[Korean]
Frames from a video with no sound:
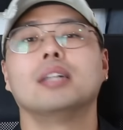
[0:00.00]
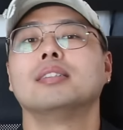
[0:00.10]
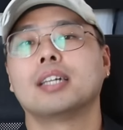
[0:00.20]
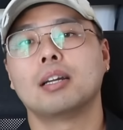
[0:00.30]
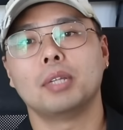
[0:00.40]
하는
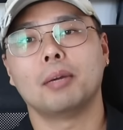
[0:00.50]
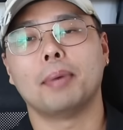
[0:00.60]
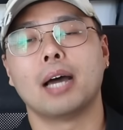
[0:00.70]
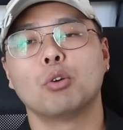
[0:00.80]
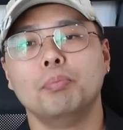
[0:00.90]
사람들이
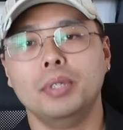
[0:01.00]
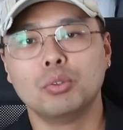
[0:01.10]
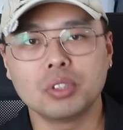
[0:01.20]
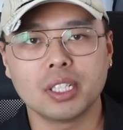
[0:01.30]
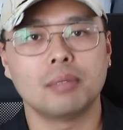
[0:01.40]
바로
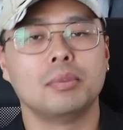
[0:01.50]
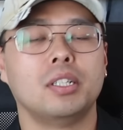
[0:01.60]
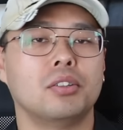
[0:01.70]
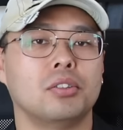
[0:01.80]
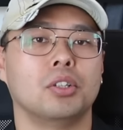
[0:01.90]
미국
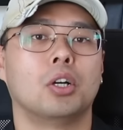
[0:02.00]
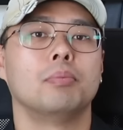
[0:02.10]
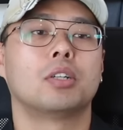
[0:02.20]
사람들이거든요.